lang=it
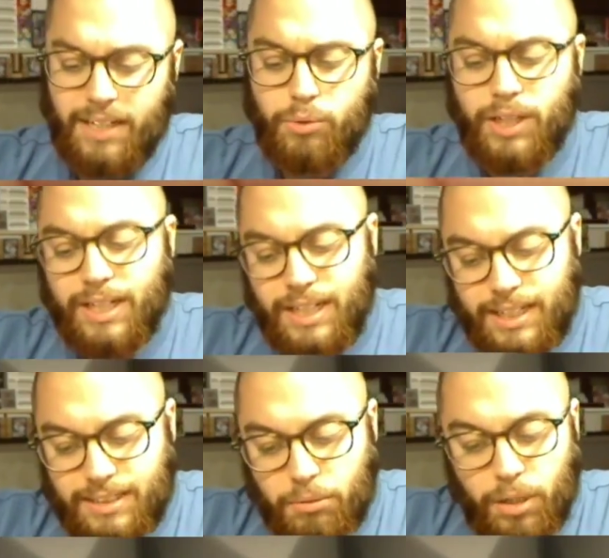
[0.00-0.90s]
Magari uno è
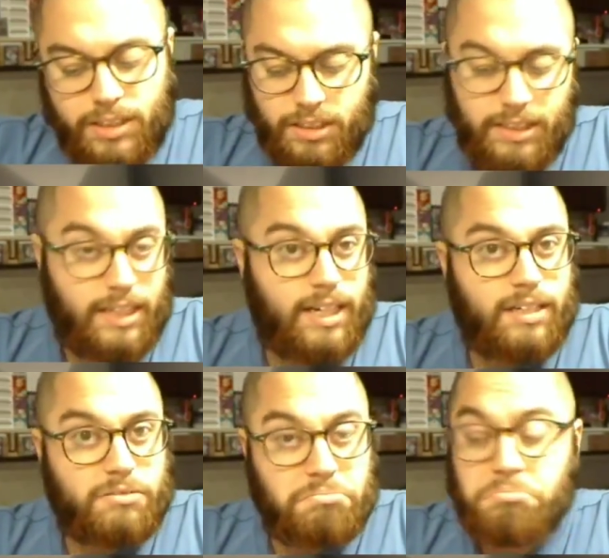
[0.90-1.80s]
inglese e quell'altro
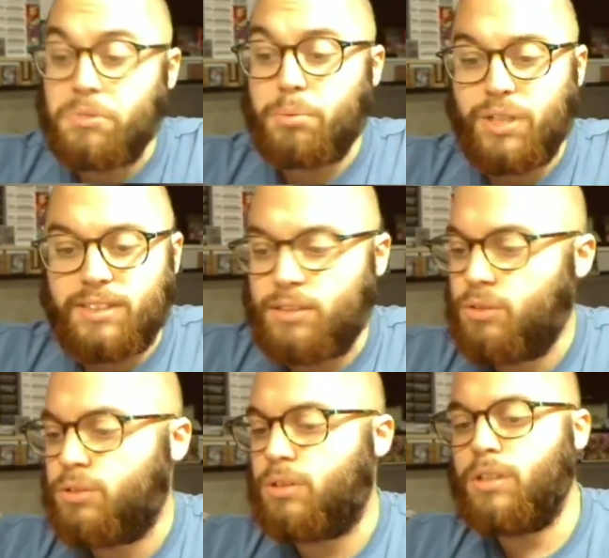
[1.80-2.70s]
italiano. Boh, può
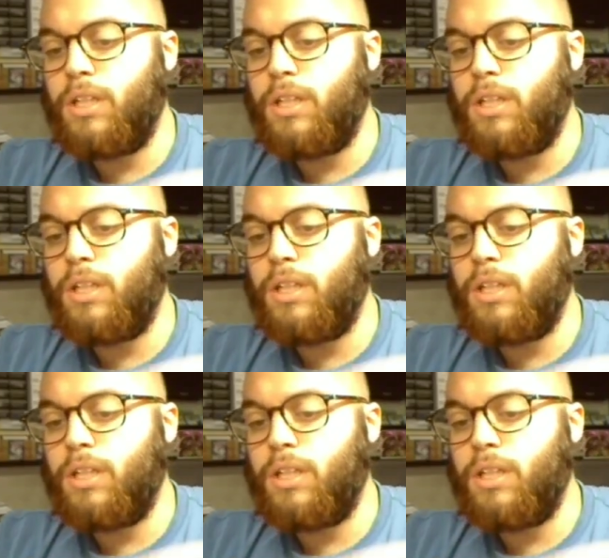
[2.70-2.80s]
essere, non lo